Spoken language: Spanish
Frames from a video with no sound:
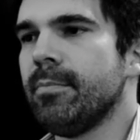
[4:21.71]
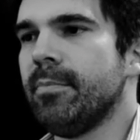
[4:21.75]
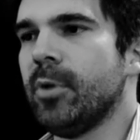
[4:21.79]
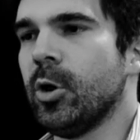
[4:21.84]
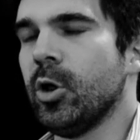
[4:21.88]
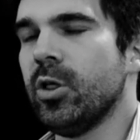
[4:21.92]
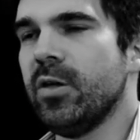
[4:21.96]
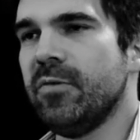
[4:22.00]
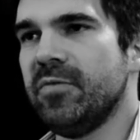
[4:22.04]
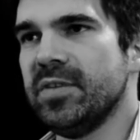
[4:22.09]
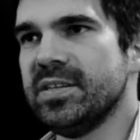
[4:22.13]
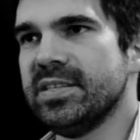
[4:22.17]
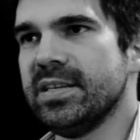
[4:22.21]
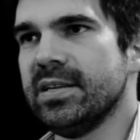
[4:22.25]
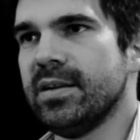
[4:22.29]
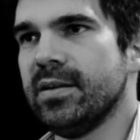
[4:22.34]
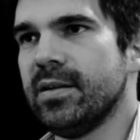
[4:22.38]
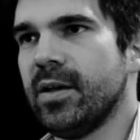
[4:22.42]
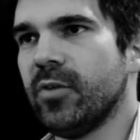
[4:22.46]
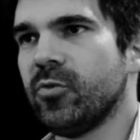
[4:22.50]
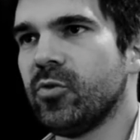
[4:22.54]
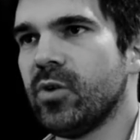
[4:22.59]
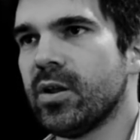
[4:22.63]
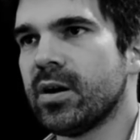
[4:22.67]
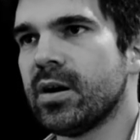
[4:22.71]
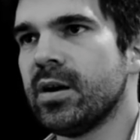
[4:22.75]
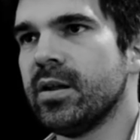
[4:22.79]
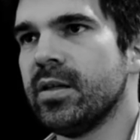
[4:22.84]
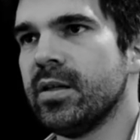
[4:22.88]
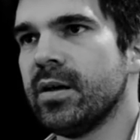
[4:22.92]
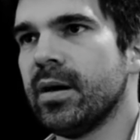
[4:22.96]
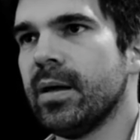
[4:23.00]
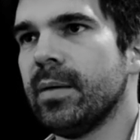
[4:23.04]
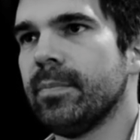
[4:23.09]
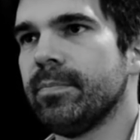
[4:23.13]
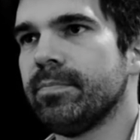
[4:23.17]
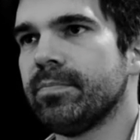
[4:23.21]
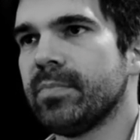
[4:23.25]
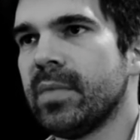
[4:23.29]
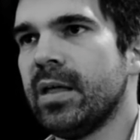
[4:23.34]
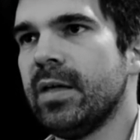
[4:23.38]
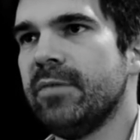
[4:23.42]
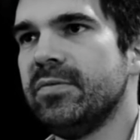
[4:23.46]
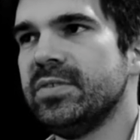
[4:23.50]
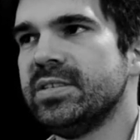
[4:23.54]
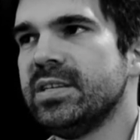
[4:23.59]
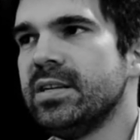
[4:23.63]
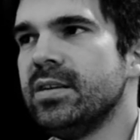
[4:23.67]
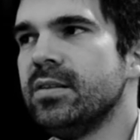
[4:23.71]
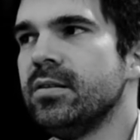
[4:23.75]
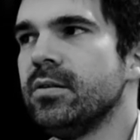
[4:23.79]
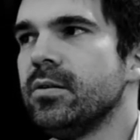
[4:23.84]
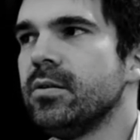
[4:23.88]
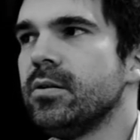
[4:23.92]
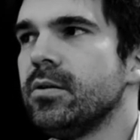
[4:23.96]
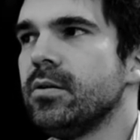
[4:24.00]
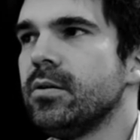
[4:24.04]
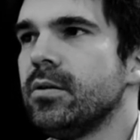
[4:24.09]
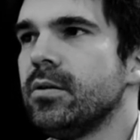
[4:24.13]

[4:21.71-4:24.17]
Pero es difícil, es una realidad. Es difícil.